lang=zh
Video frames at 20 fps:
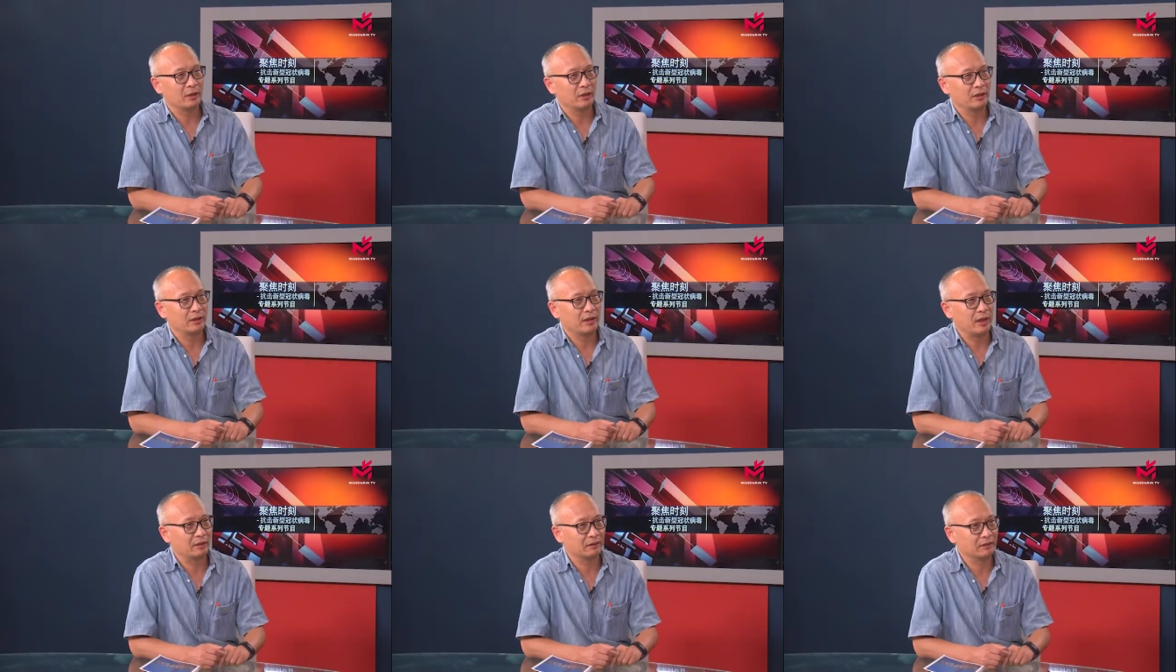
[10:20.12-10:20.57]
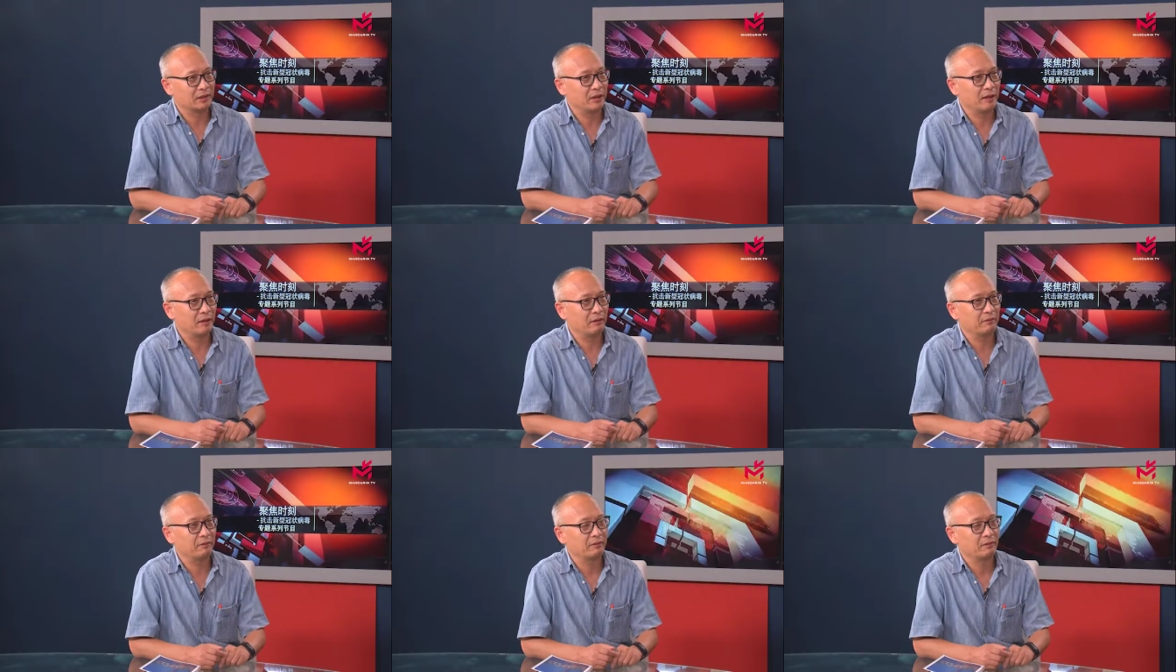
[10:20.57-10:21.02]
两
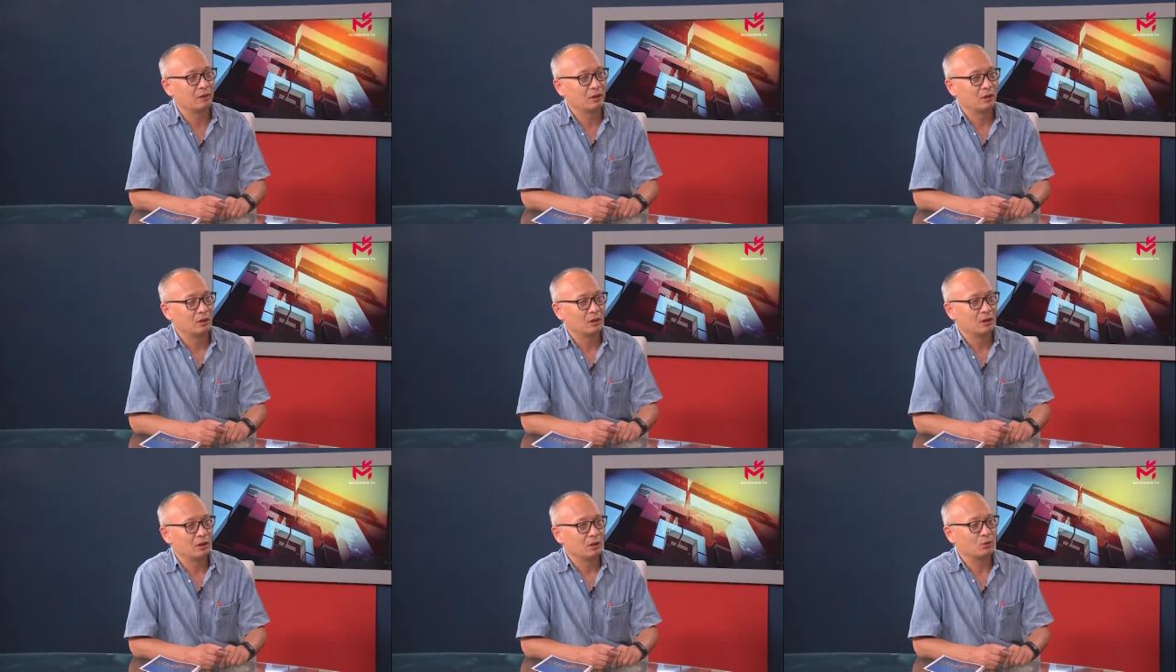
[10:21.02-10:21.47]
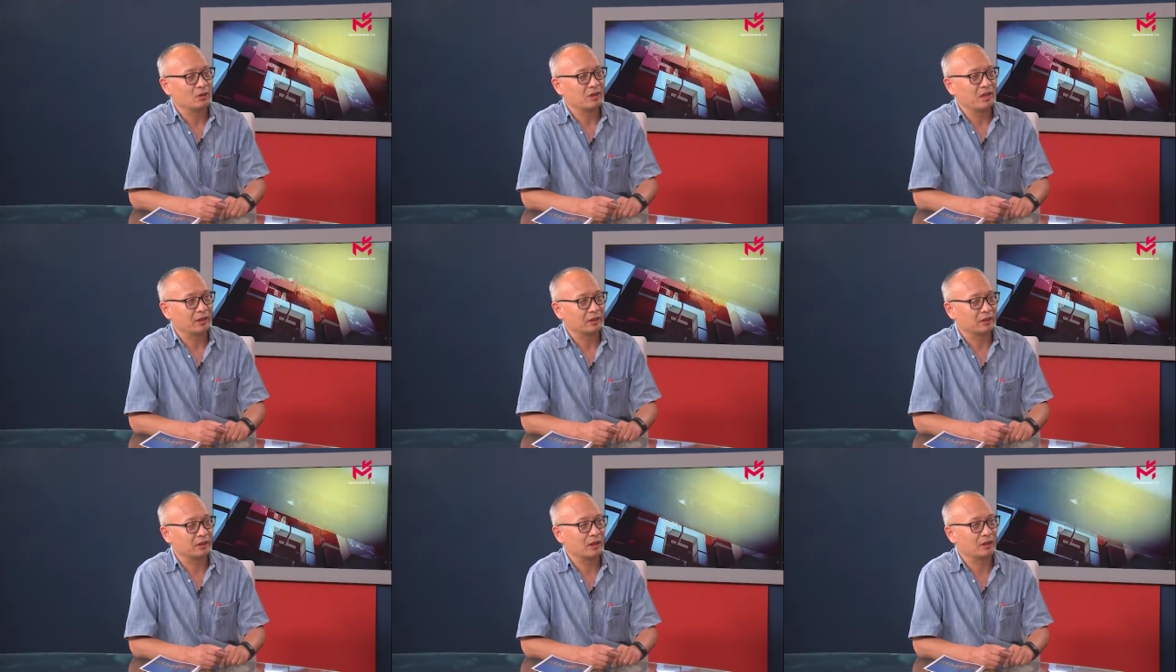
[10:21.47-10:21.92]
天，有
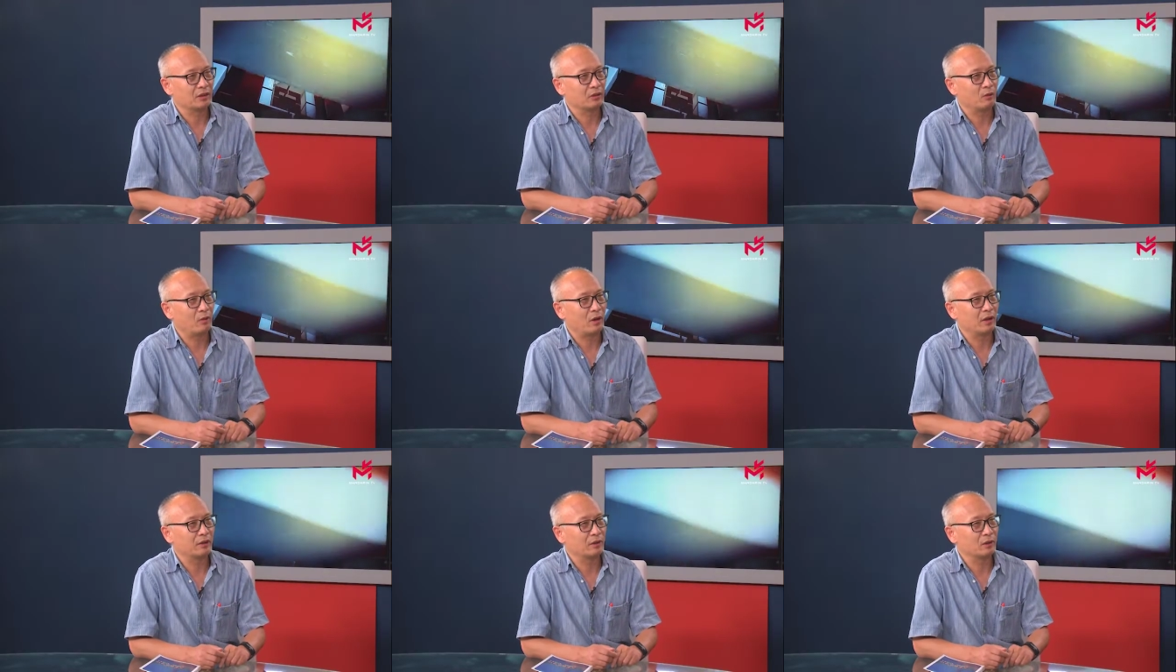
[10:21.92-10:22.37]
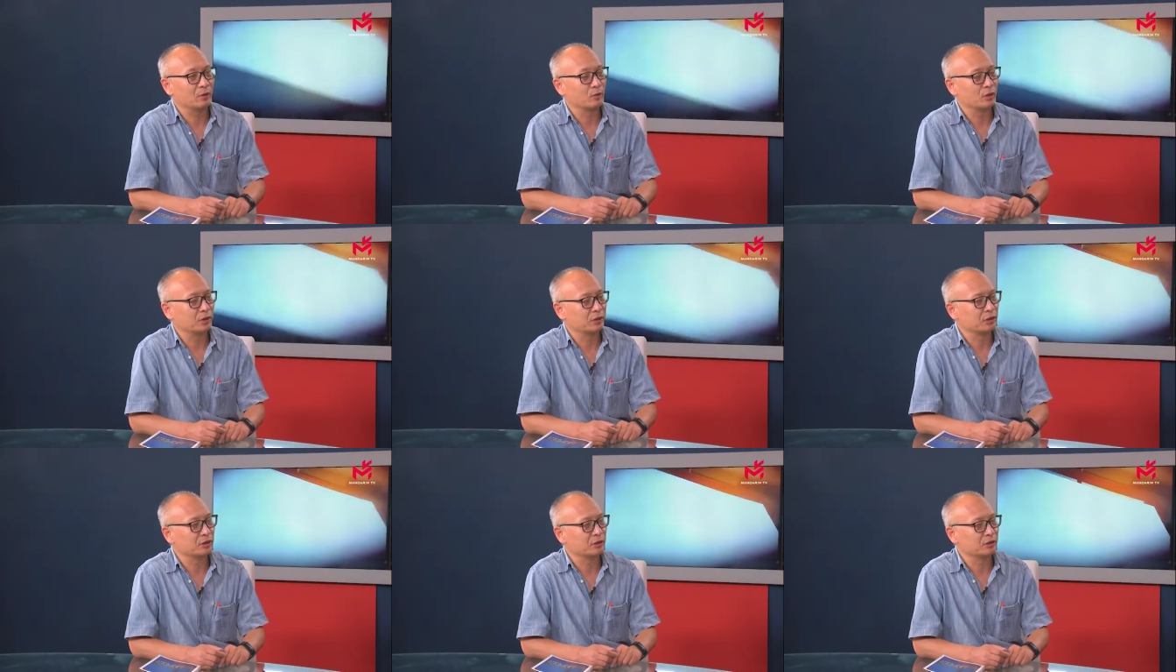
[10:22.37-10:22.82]
两天的话呢，
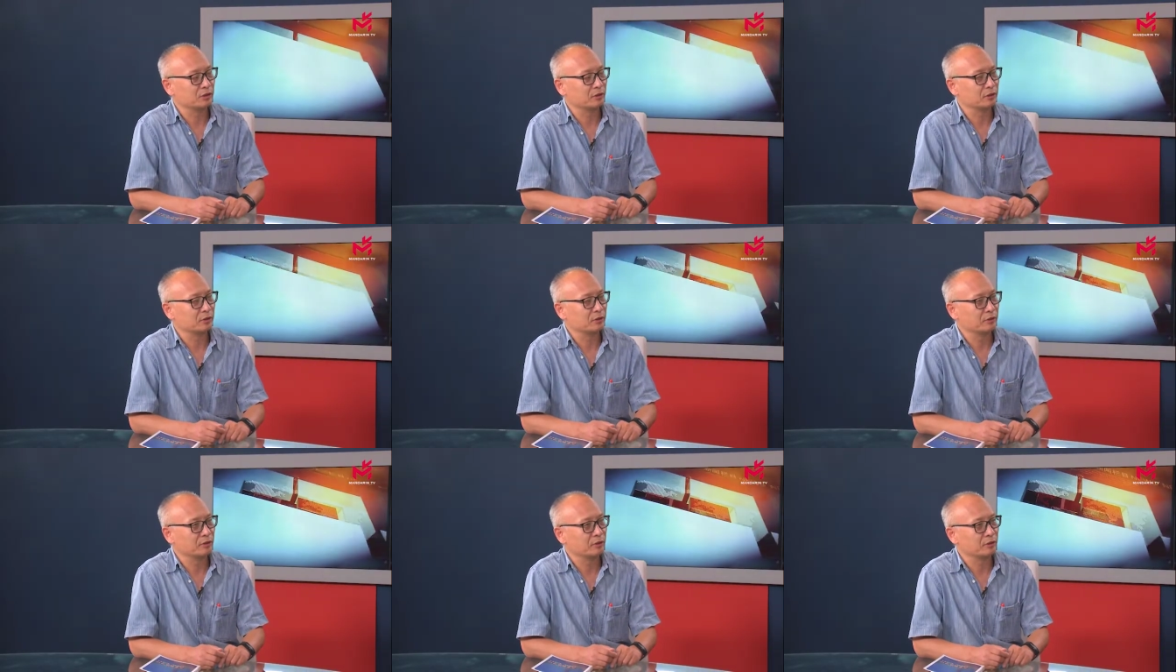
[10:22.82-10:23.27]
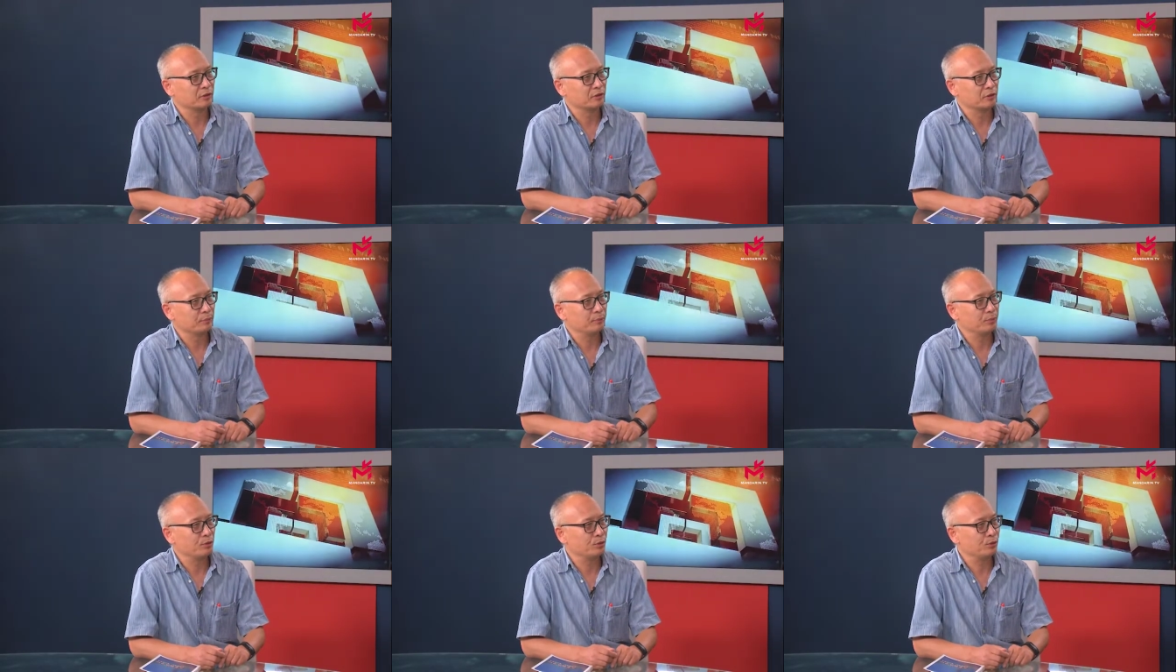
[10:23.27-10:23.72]
我是
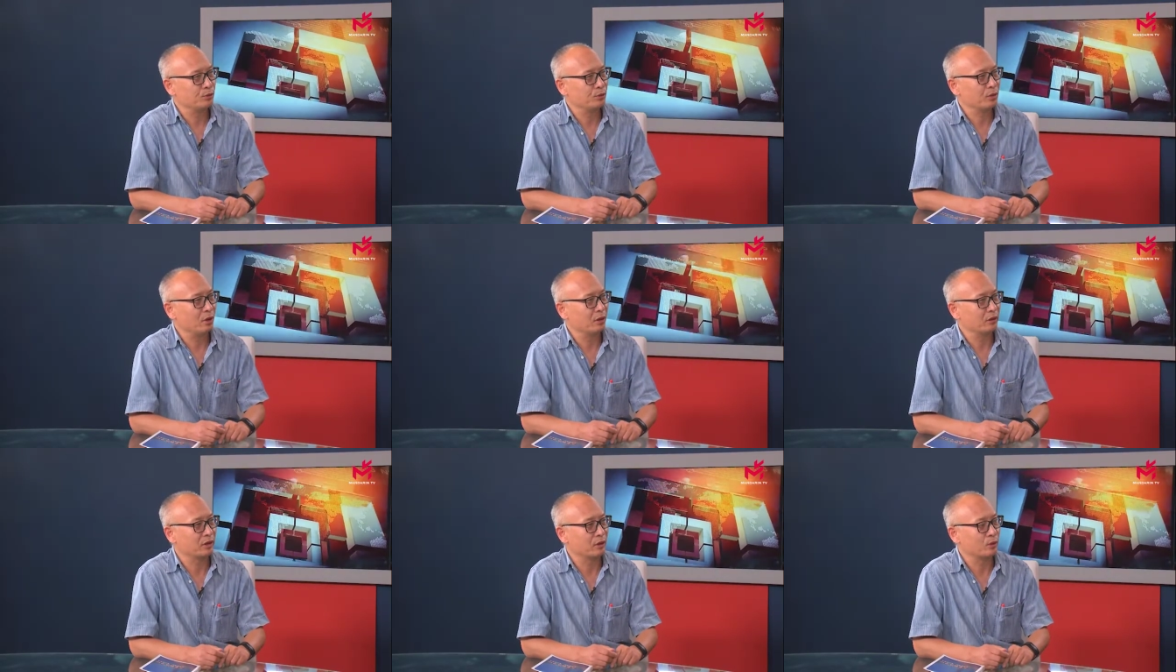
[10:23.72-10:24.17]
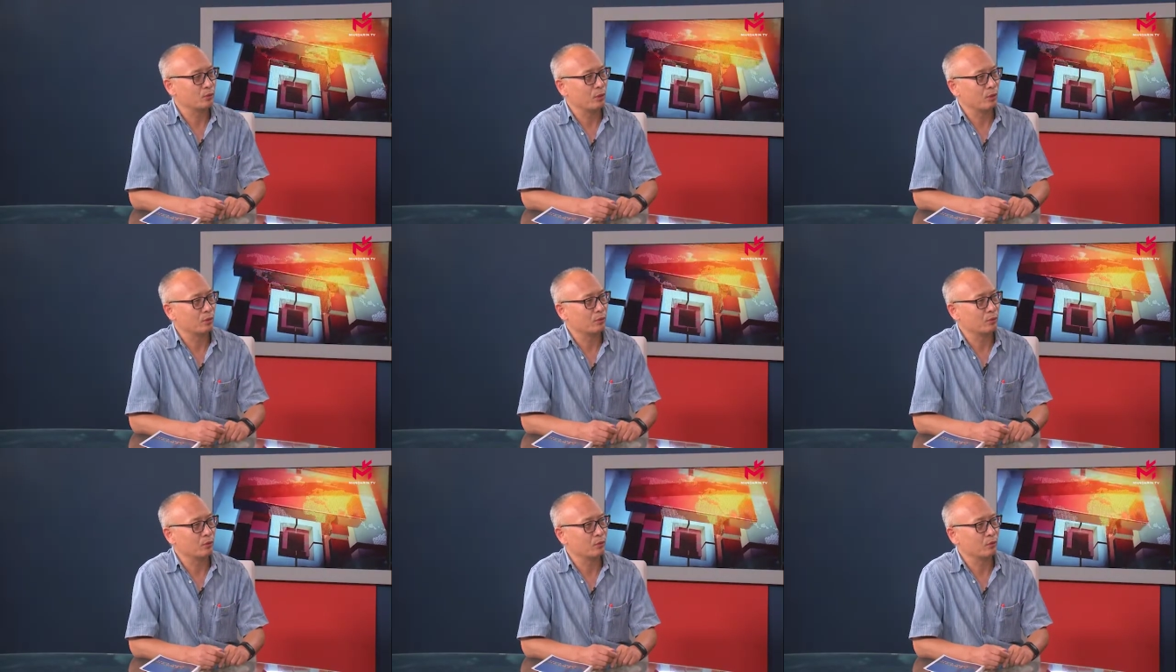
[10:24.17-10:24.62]
呃必须要跟
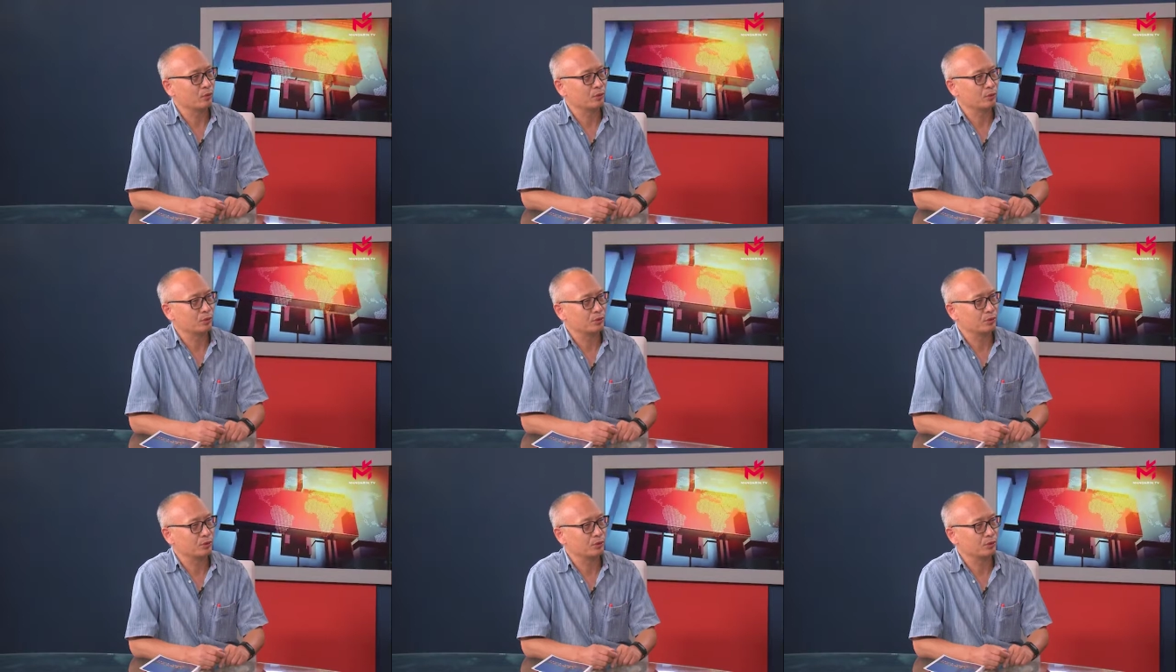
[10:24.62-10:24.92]
员工。